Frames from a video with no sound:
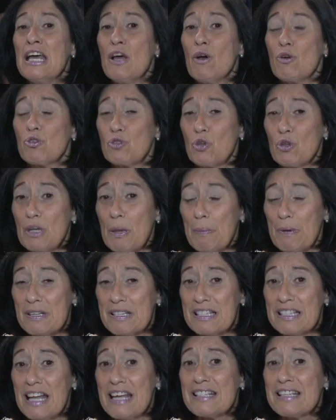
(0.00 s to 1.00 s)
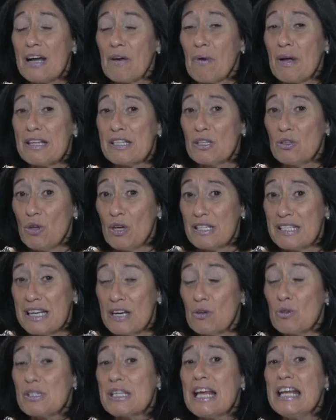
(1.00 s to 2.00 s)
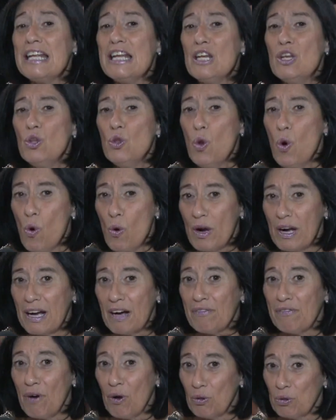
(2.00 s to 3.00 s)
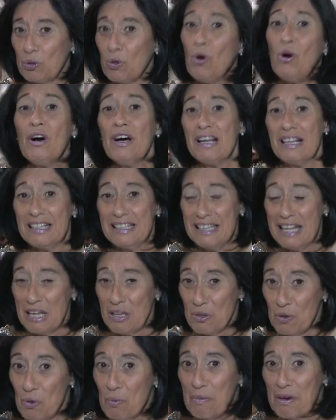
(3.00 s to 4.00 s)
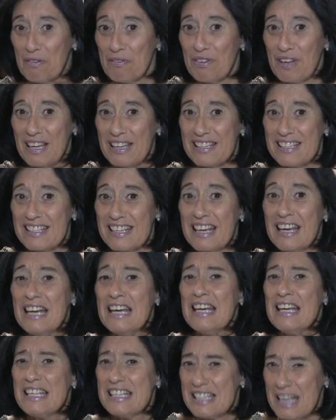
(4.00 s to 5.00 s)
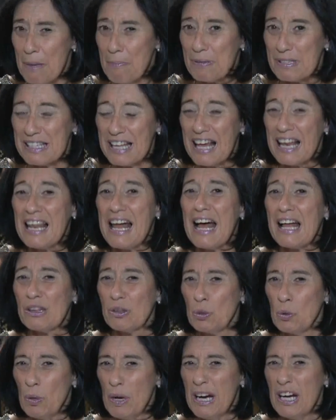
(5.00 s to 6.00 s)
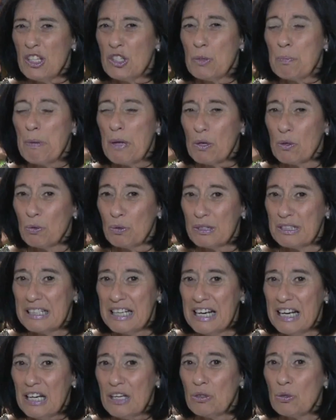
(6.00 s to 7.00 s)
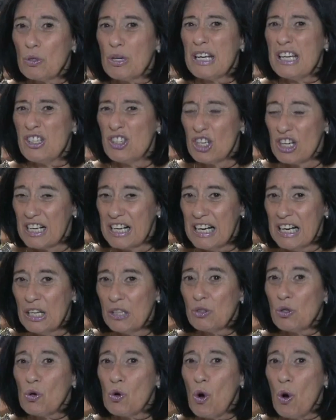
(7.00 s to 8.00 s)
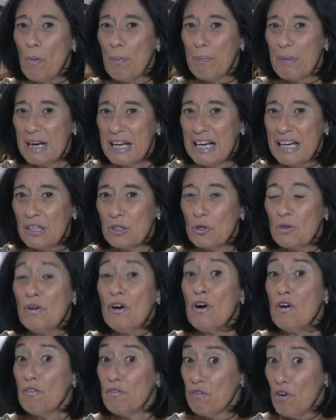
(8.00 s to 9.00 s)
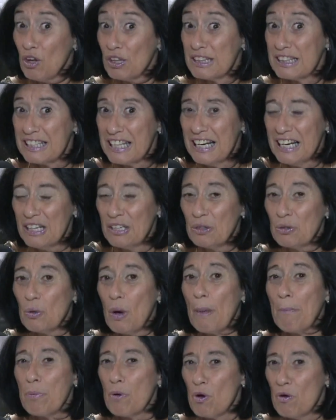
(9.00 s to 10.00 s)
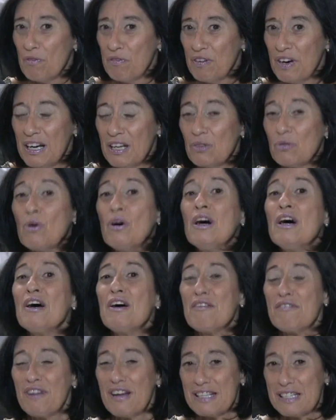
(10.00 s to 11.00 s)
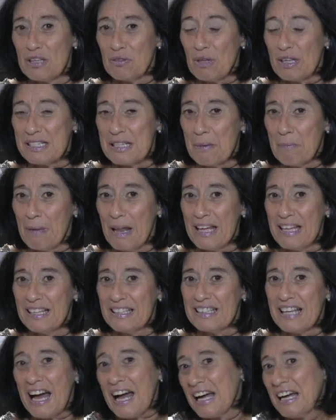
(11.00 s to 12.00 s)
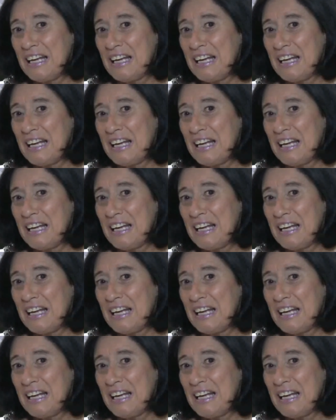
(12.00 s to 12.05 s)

Eu estou na presidência há quase dois anos. Ele nunca faltou nenhuma vez. E sempre está lá atuante, perguntando, criticando, cobrando, votando, aprovando, fazendo a Assembleia andar.